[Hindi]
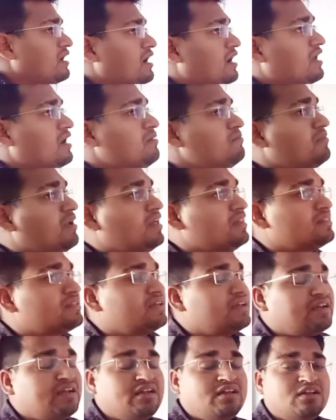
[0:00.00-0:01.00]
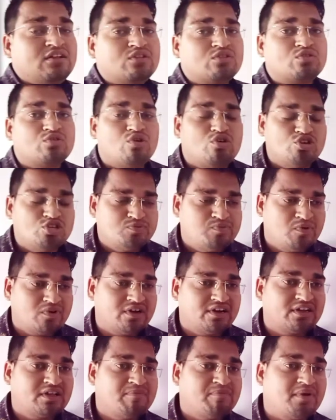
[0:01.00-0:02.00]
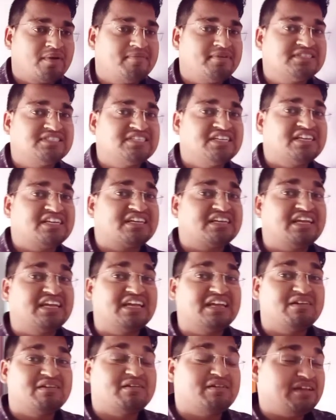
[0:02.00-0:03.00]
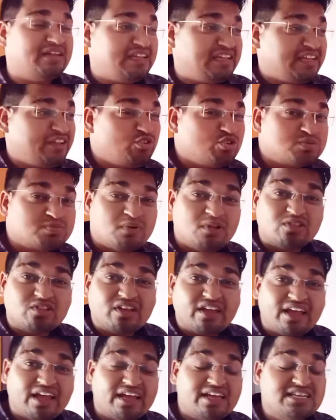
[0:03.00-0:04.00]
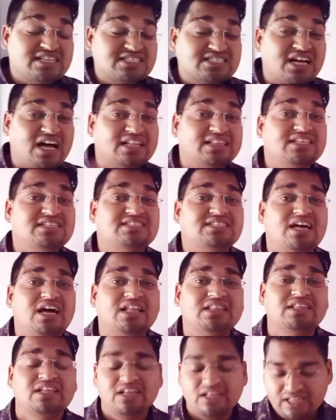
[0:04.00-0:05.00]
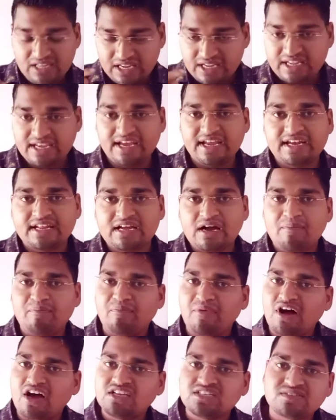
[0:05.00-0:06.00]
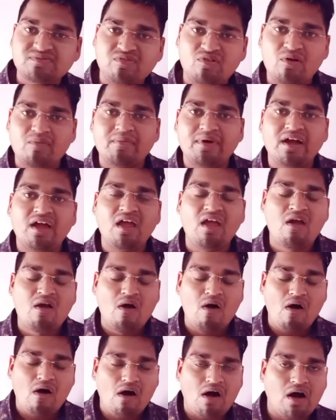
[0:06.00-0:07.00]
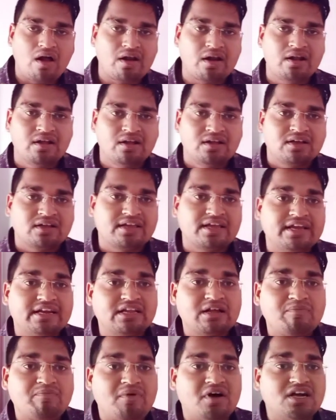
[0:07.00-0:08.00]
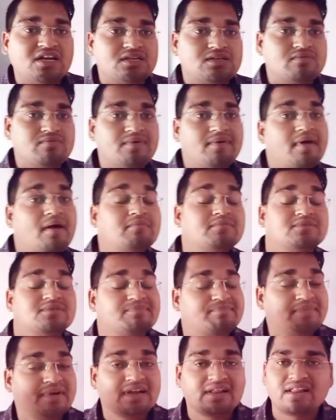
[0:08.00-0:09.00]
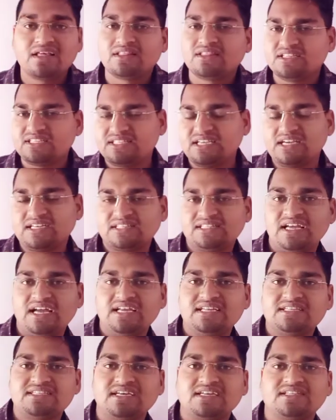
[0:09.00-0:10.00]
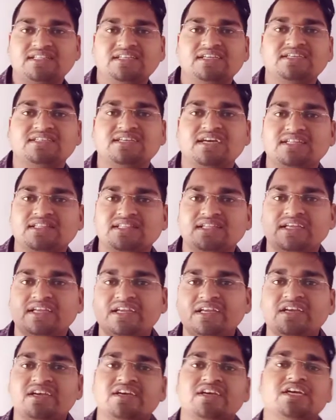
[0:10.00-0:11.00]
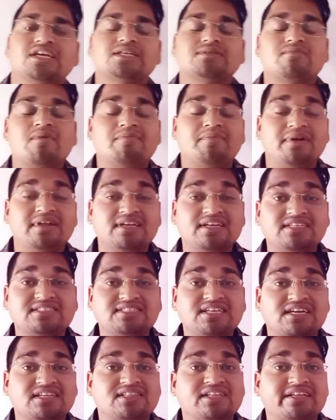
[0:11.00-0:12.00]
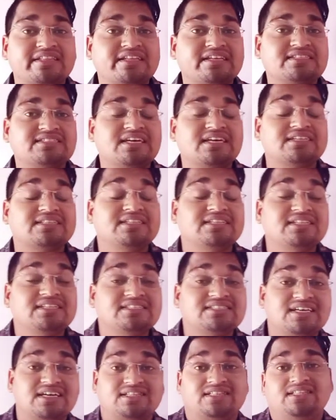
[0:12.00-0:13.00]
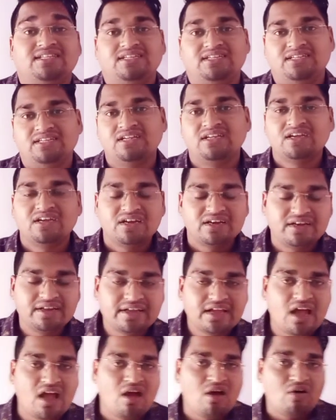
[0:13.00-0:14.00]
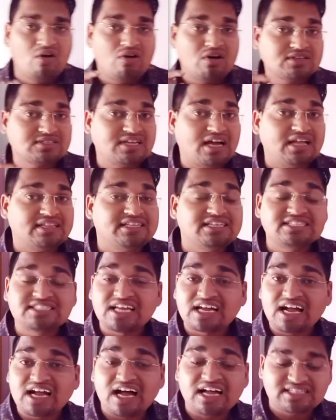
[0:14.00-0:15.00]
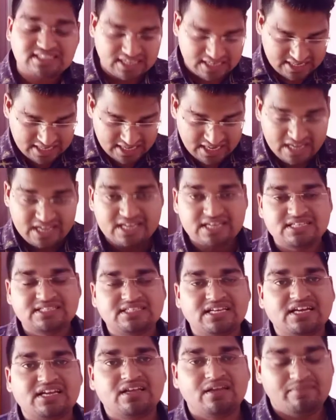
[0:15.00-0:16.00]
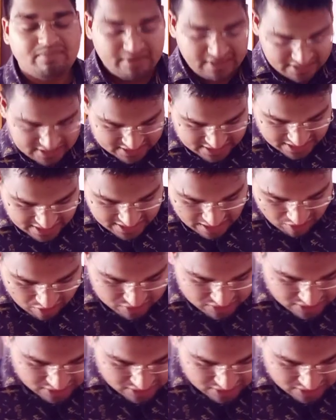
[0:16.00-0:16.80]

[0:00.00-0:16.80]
अगर हम बात करें तो स्पोकन की पर्पज से ये यूजफुल तो है ही साथ ही साथ ये कैन का पास्ट फॉर्म है और कैन का पास्ट फॉर्म हम पढ़ रहे थे सकता है सकते है सकते हैं इसमें पढ़ेंगे सकता था सकती थी सकते हैं ठीक है और साथ ही सका सकी सके भी इसकी क्या